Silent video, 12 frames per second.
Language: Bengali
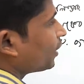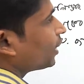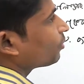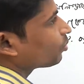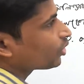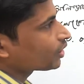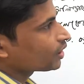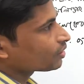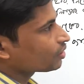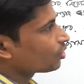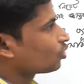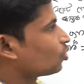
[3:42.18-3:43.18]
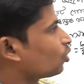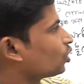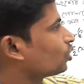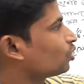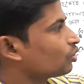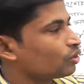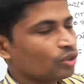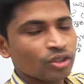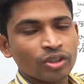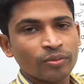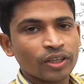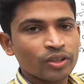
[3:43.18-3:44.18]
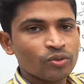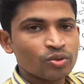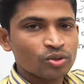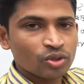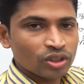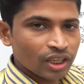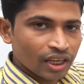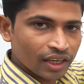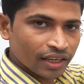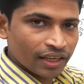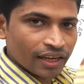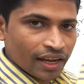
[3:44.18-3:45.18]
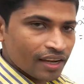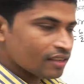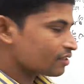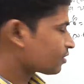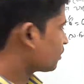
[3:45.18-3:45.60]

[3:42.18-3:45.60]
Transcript: এরপরে কি আছে দৈর্ঘ্য দৈর্ঘ্য মানে উচ্চতা এইচ